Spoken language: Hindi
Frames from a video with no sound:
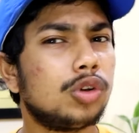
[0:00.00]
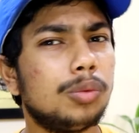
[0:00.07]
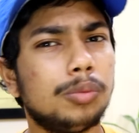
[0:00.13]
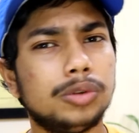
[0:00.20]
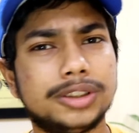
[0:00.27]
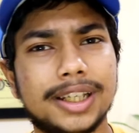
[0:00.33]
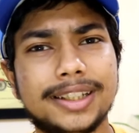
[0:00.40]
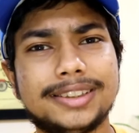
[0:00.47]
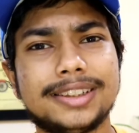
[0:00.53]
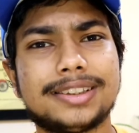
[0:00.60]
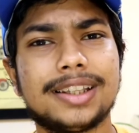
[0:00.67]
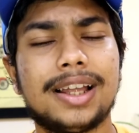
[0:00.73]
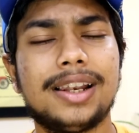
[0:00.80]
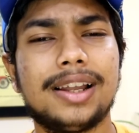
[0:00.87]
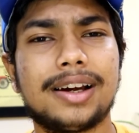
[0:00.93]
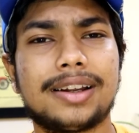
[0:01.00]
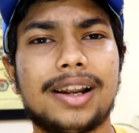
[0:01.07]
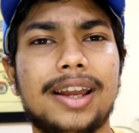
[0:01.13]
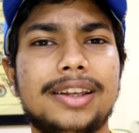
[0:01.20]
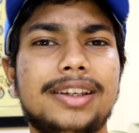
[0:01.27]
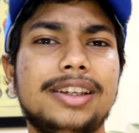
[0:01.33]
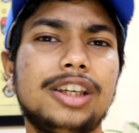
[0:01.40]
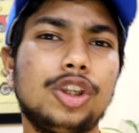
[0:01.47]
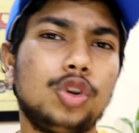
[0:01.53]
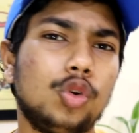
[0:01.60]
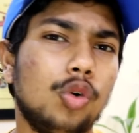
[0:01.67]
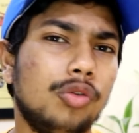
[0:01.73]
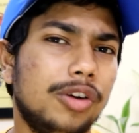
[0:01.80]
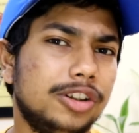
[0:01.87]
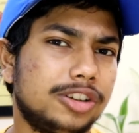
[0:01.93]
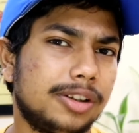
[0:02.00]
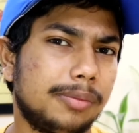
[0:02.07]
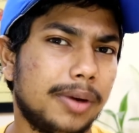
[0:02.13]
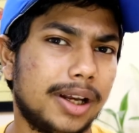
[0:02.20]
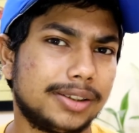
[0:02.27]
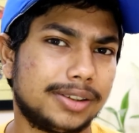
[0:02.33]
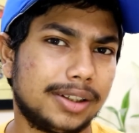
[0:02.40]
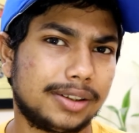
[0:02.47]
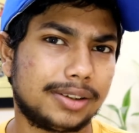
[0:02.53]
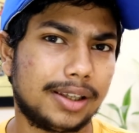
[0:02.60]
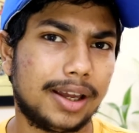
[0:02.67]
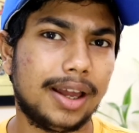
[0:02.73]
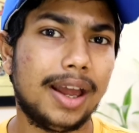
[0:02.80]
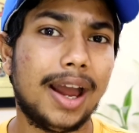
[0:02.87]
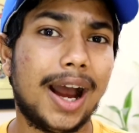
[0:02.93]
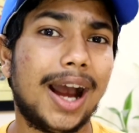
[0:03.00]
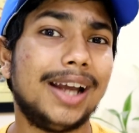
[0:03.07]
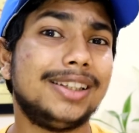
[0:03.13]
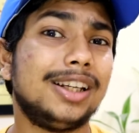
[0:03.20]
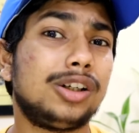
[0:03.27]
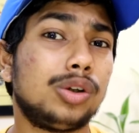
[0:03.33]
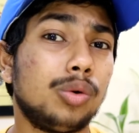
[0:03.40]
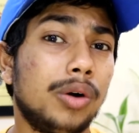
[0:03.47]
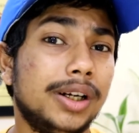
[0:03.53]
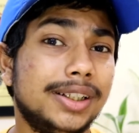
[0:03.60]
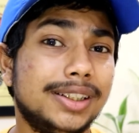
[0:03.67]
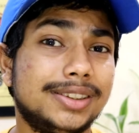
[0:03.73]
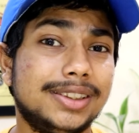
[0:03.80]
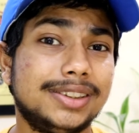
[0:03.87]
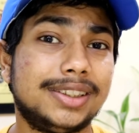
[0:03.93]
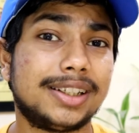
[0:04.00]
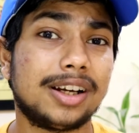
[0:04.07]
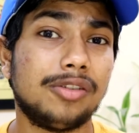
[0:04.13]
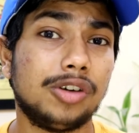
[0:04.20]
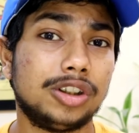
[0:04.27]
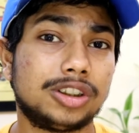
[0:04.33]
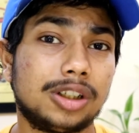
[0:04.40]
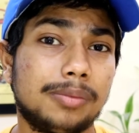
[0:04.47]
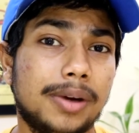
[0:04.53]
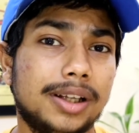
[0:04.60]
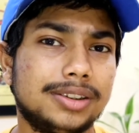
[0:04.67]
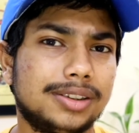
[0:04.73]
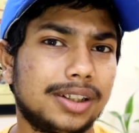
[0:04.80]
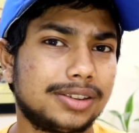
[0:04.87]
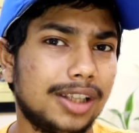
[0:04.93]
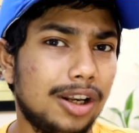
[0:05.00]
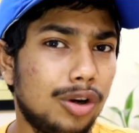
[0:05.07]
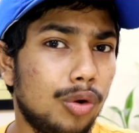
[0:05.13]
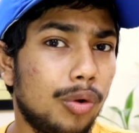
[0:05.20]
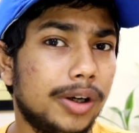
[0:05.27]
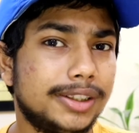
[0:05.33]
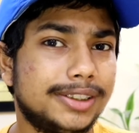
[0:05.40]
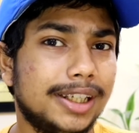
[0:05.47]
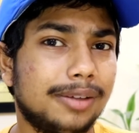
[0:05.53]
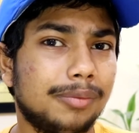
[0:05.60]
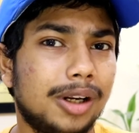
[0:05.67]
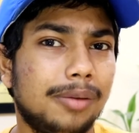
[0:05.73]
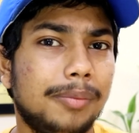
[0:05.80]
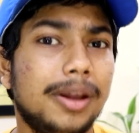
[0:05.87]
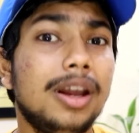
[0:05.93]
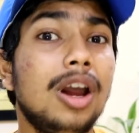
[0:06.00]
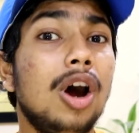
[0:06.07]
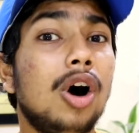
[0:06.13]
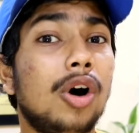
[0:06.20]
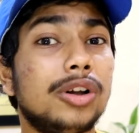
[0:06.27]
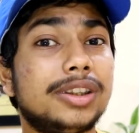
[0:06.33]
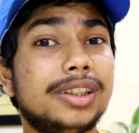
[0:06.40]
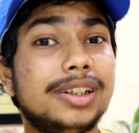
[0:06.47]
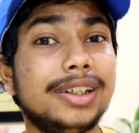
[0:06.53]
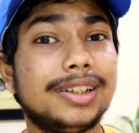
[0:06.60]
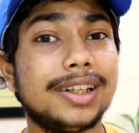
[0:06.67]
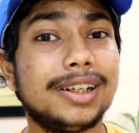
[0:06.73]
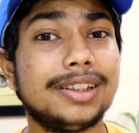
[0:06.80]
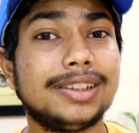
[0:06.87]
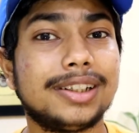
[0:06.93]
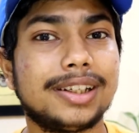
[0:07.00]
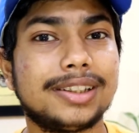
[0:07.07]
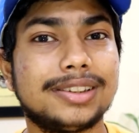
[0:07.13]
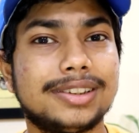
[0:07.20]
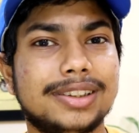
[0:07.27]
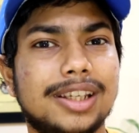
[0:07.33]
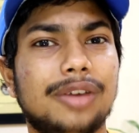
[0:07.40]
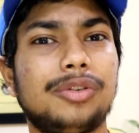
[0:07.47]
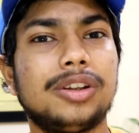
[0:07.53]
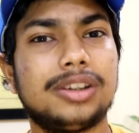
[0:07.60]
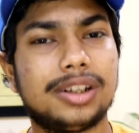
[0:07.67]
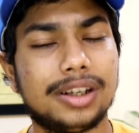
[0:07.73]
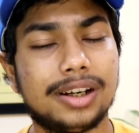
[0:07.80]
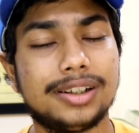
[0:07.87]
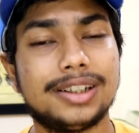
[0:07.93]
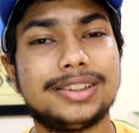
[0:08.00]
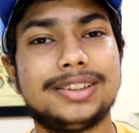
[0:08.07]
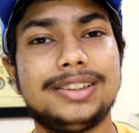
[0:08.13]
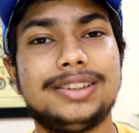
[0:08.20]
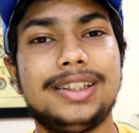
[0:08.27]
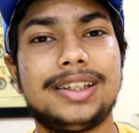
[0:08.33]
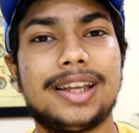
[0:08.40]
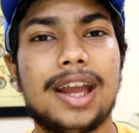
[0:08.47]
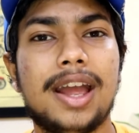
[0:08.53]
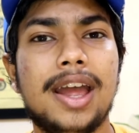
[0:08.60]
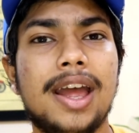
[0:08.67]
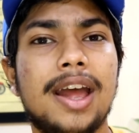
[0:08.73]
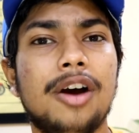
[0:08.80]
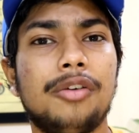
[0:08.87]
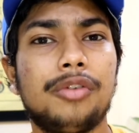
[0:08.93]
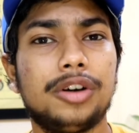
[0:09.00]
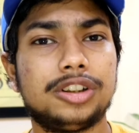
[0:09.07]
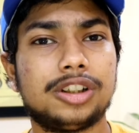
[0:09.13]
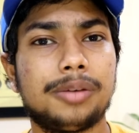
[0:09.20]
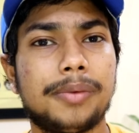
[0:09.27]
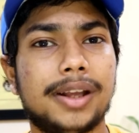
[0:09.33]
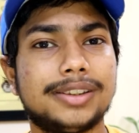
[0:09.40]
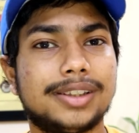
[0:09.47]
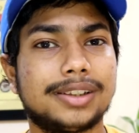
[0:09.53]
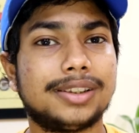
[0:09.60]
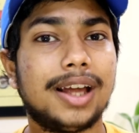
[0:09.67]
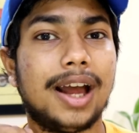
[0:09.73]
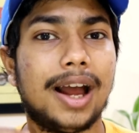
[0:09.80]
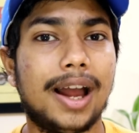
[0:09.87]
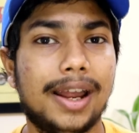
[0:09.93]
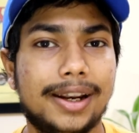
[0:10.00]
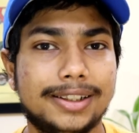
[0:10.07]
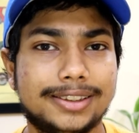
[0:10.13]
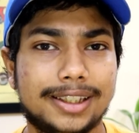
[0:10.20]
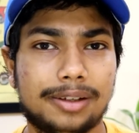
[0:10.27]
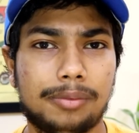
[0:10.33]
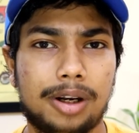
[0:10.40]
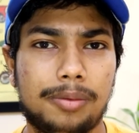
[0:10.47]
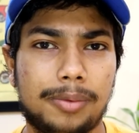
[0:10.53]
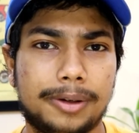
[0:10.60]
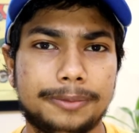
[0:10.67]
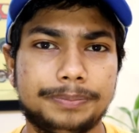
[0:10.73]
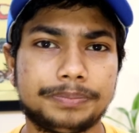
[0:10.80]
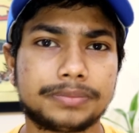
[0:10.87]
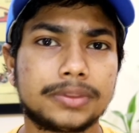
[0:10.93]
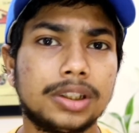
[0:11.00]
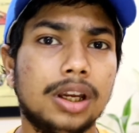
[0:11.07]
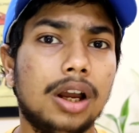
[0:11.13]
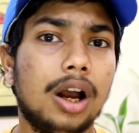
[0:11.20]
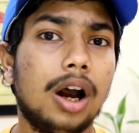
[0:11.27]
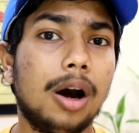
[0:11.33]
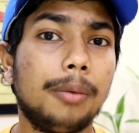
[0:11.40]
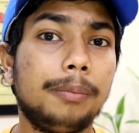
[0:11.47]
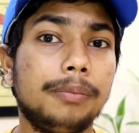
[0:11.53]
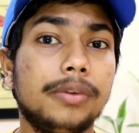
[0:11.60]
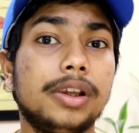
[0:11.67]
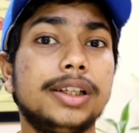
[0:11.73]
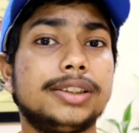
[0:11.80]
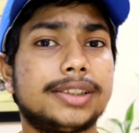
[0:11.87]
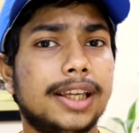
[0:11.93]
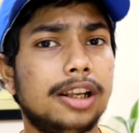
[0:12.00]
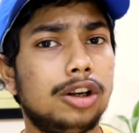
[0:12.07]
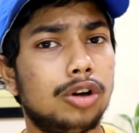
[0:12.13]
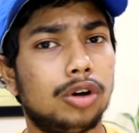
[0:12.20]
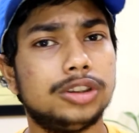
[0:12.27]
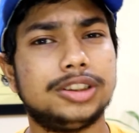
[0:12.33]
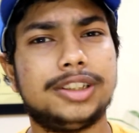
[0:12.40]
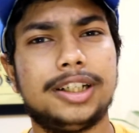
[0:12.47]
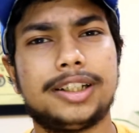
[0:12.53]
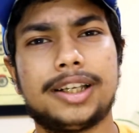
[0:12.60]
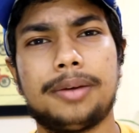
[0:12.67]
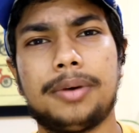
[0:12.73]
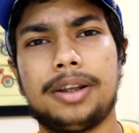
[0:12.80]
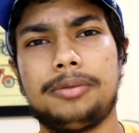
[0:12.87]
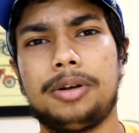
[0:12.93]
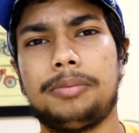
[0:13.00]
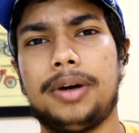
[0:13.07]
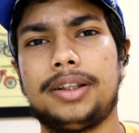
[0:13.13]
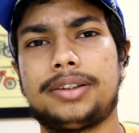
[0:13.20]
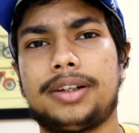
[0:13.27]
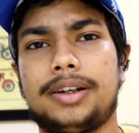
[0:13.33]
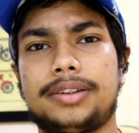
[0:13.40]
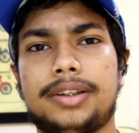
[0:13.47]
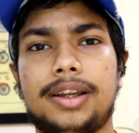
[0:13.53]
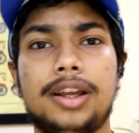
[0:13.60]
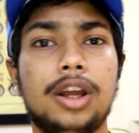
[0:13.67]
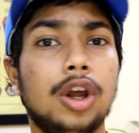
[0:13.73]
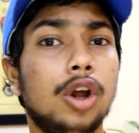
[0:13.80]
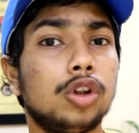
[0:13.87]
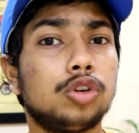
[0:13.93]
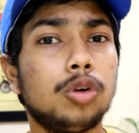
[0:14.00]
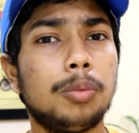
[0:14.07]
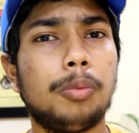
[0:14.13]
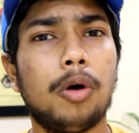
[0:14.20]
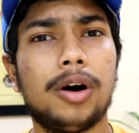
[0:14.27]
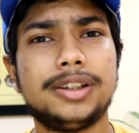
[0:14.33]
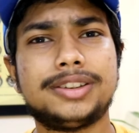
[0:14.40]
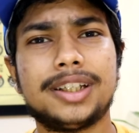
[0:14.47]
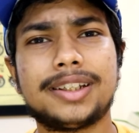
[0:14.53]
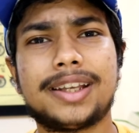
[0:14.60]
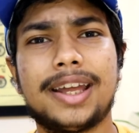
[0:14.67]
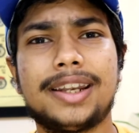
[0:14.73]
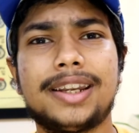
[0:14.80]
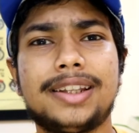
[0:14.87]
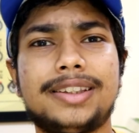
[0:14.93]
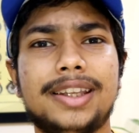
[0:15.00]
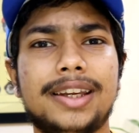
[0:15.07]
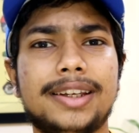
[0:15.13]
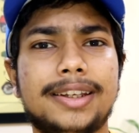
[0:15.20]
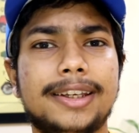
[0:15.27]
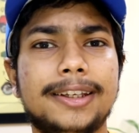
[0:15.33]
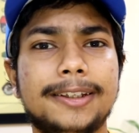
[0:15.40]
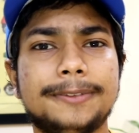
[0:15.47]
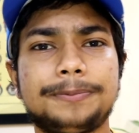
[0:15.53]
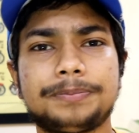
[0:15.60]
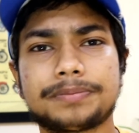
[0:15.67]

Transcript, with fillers: तो मुझे जितना लग रहा है कि ये दो वर्जन में आ सकता है आइदर टू हंड्रेड सी सी के वर्जन में आ सकता है लोअर सेगमेंट में और थ्री टेन या फिर थ्री हंड्रेड सी सी के वर्जन में आ सकता है हायर सेगमेंट में अब इसके लॉन्च डेट के बारे में बात करते हैं तो बहुत जन कह रहे थे कि